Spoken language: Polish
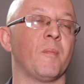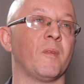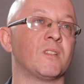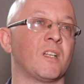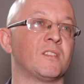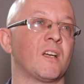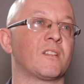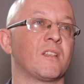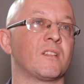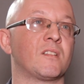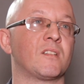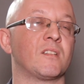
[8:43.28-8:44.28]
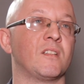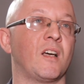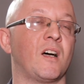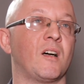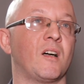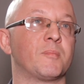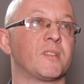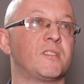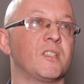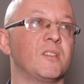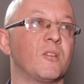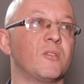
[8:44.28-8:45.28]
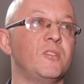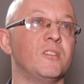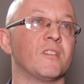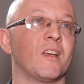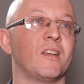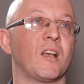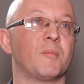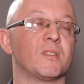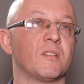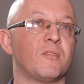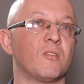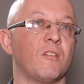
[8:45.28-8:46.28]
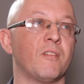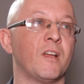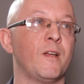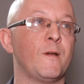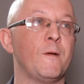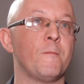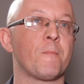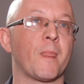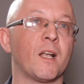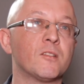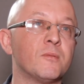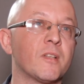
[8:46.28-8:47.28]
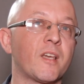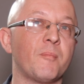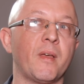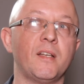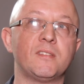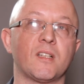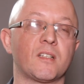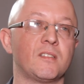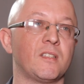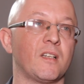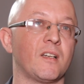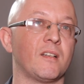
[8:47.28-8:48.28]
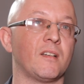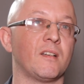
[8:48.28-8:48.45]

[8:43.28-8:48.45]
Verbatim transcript: rzeczach, też na przestrzeni rodzinnej, jakby zawodowej, ale są takie miejsca, gdzie